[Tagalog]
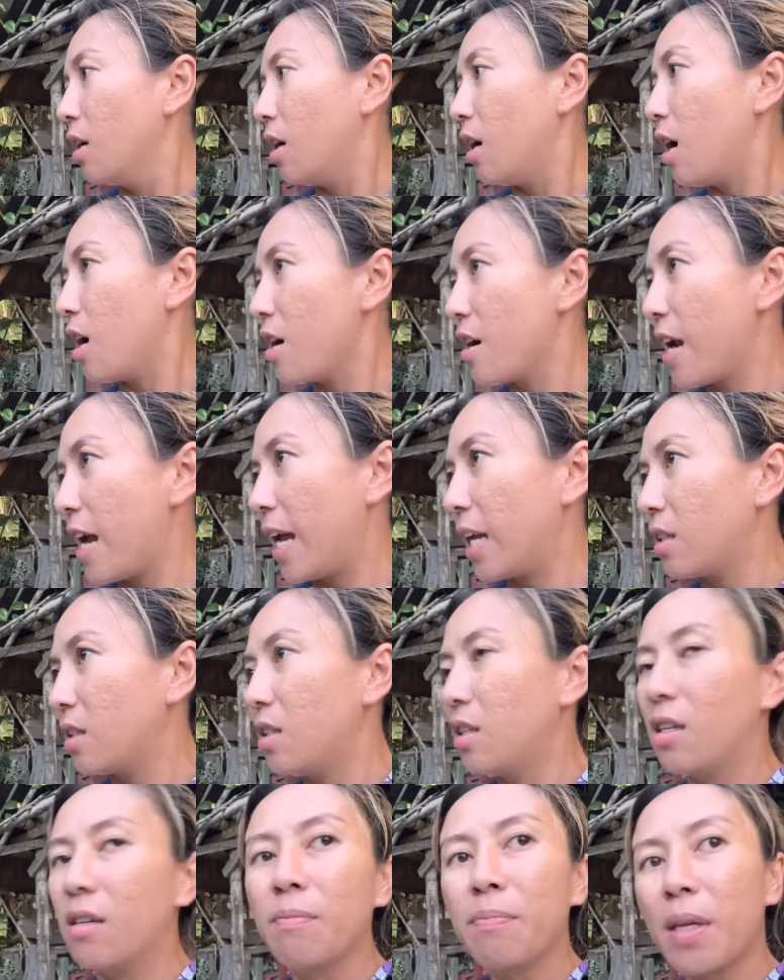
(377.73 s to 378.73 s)
Alright.
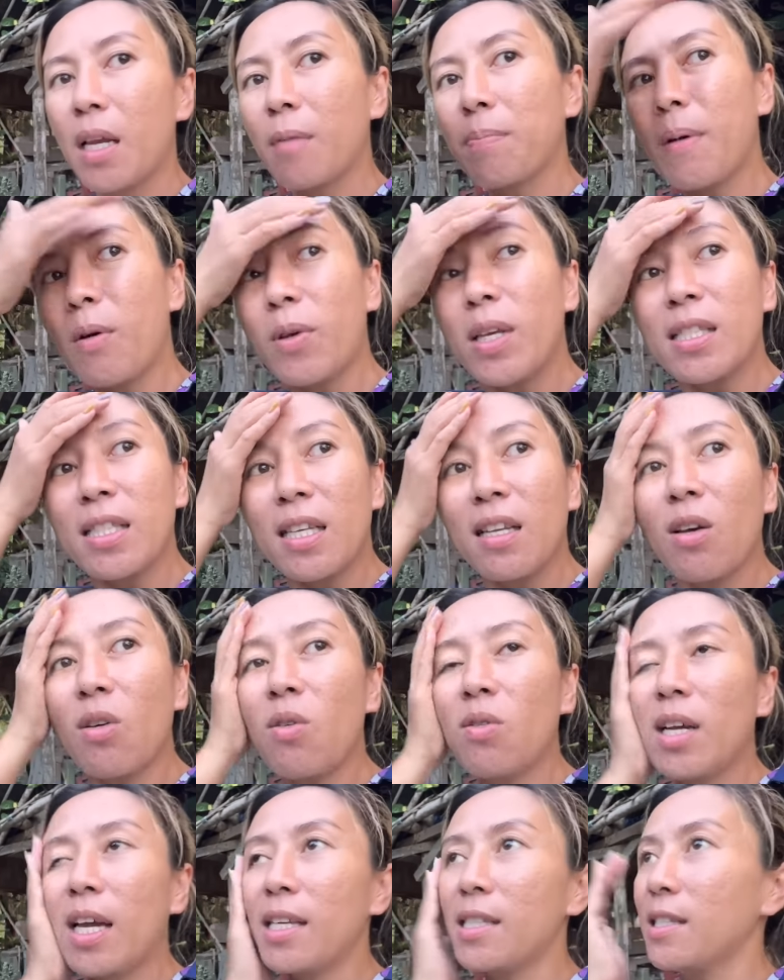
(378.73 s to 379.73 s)
Pinagpawisan ako
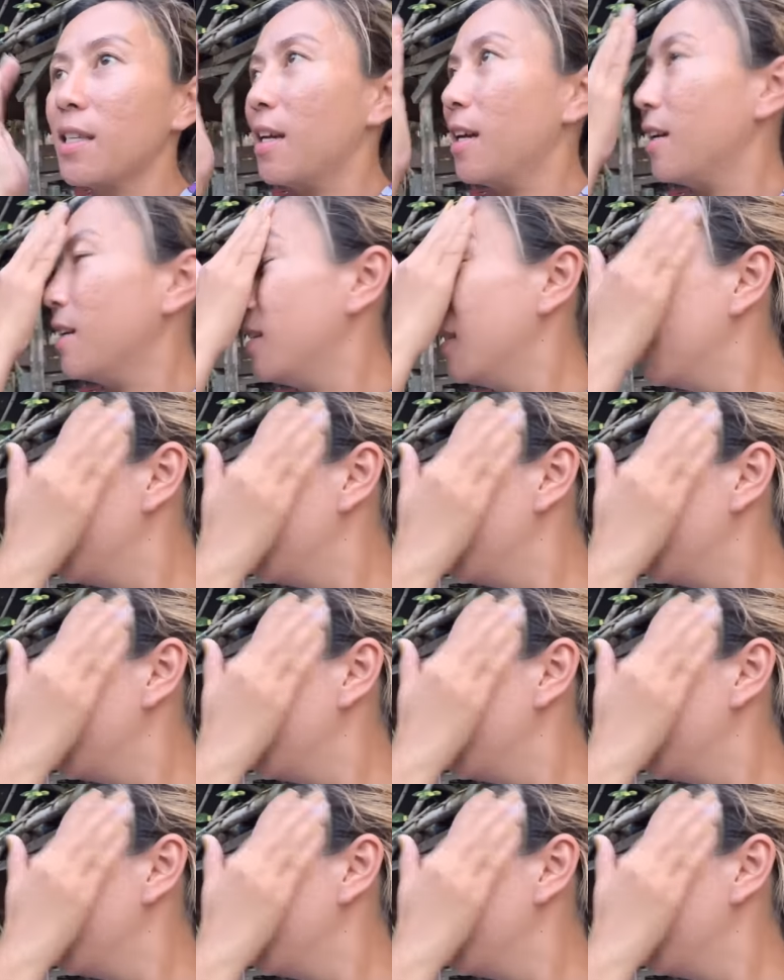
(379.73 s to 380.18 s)
guys ah.